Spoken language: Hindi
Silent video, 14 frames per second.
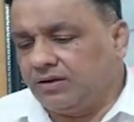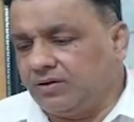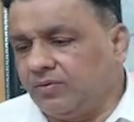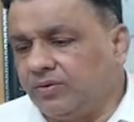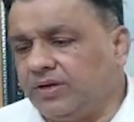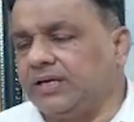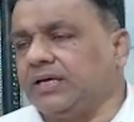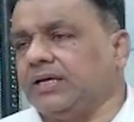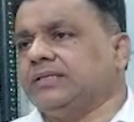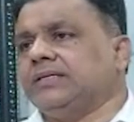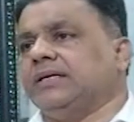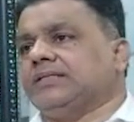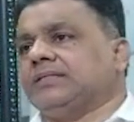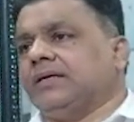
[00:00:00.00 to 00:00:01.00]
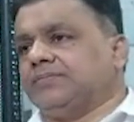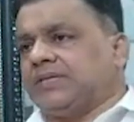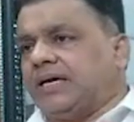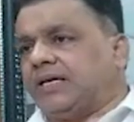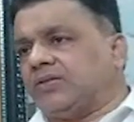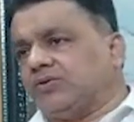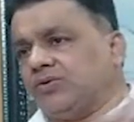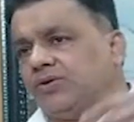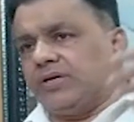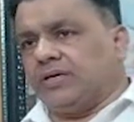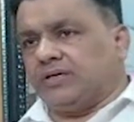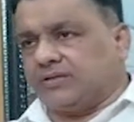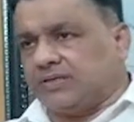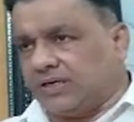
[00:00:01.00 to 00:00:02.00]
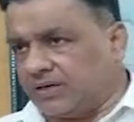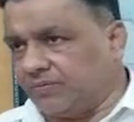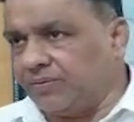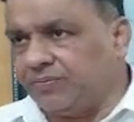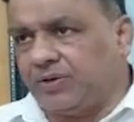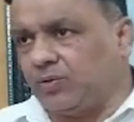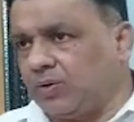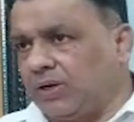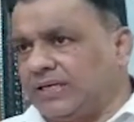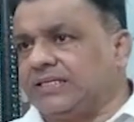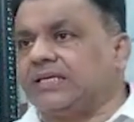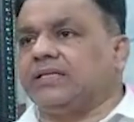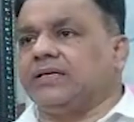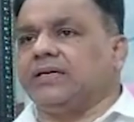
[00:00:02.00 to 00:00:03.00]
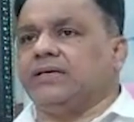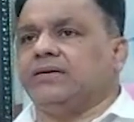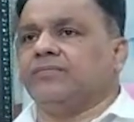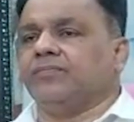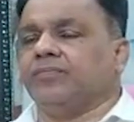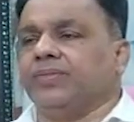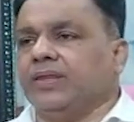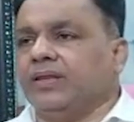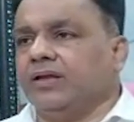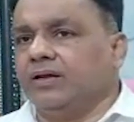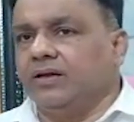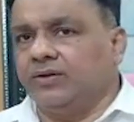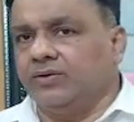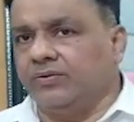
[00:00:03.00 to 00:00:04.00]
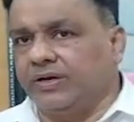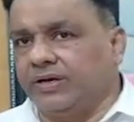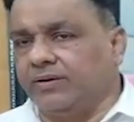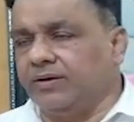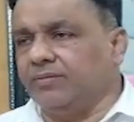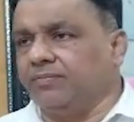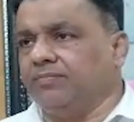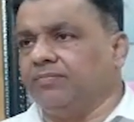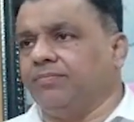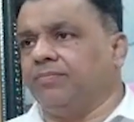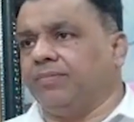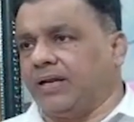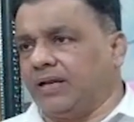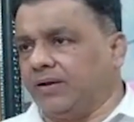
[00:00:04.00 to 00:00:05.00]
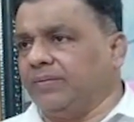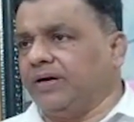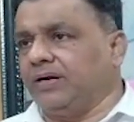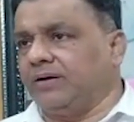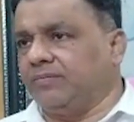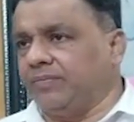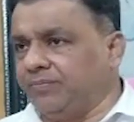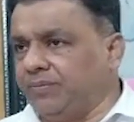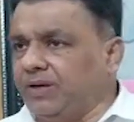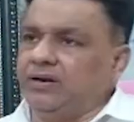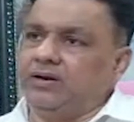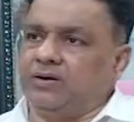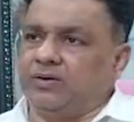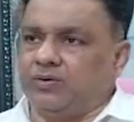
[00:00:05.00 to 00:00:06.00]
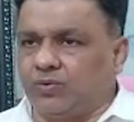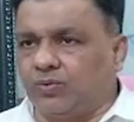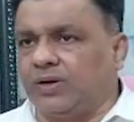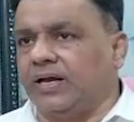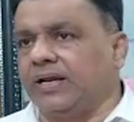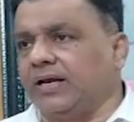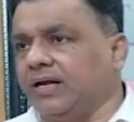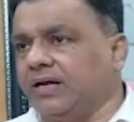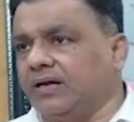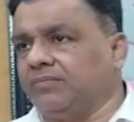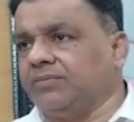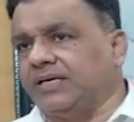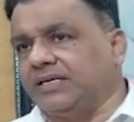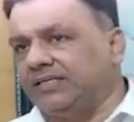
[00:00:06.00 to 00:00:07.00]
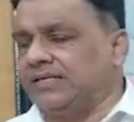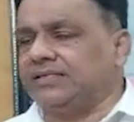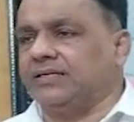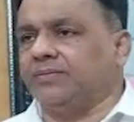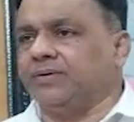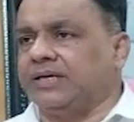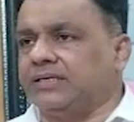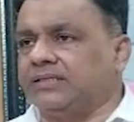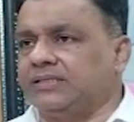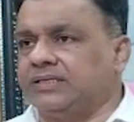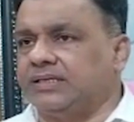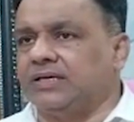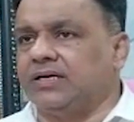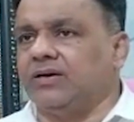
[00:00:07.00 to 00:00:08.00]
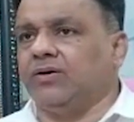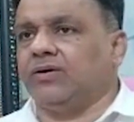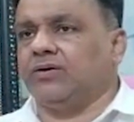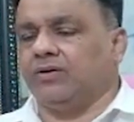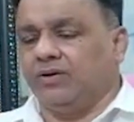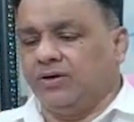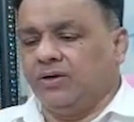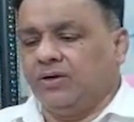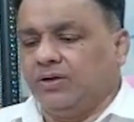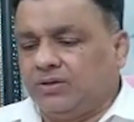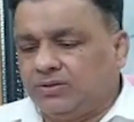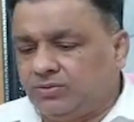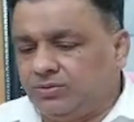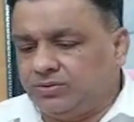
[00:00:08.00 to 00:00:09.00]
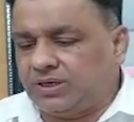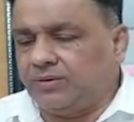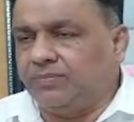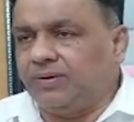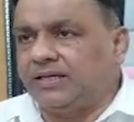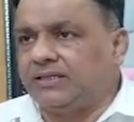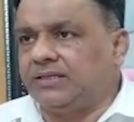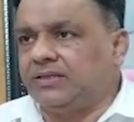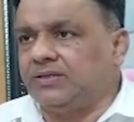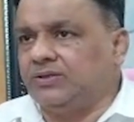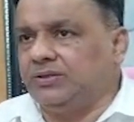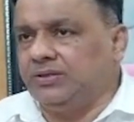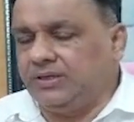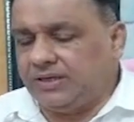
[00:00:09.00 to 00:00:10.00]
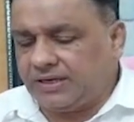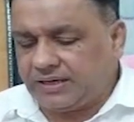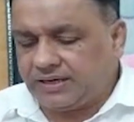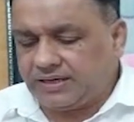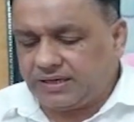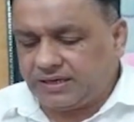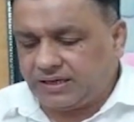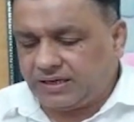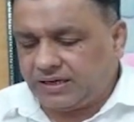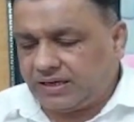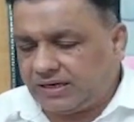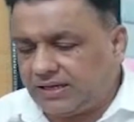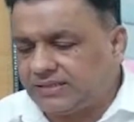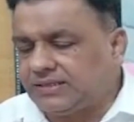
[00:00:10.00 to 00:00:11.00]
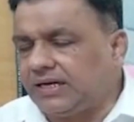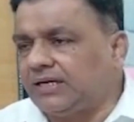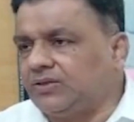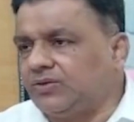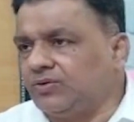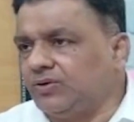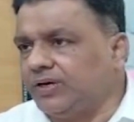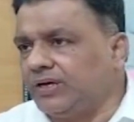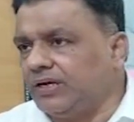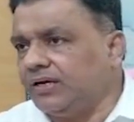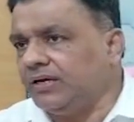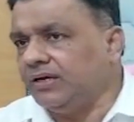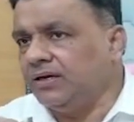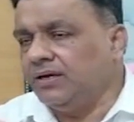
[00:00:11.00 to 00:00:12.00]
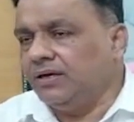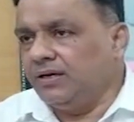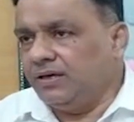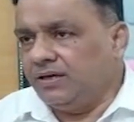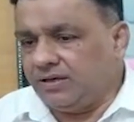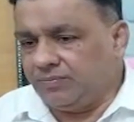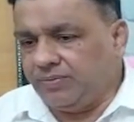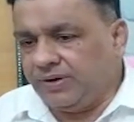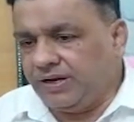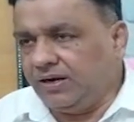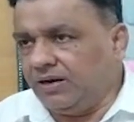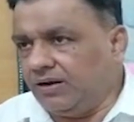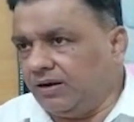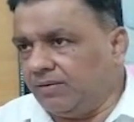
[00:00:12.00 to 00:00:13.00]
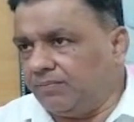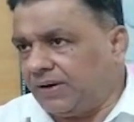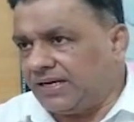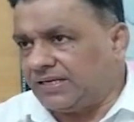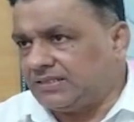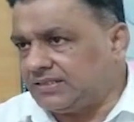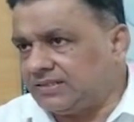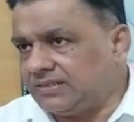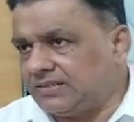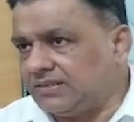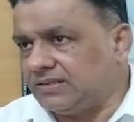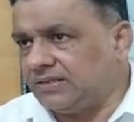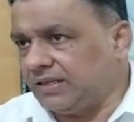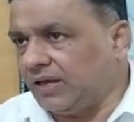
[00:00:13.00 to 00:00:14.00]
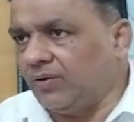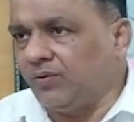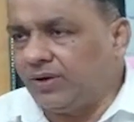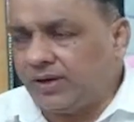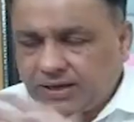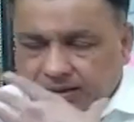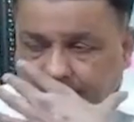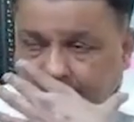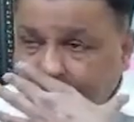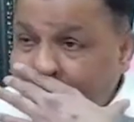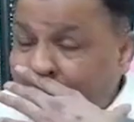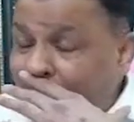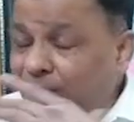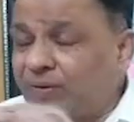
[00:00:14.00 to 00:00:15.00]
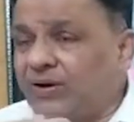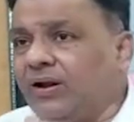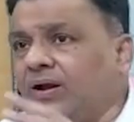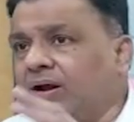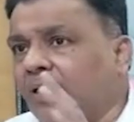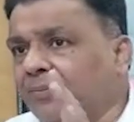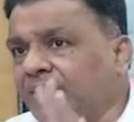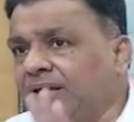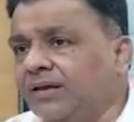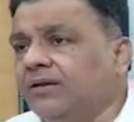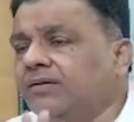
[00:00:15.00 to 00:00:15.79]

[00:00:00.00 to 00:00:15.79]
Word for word: क्योंकि के साहब चाहे तो जो है सेंटर में भी रुका सकते क्योंकि पार्लियामेंट में बिल को रुकाने का काम के साहब ही कर सकते और दूसरी बात यह है कि अल्लाह चाहे तो जो है ये बिल पास नहीं होगा और अभी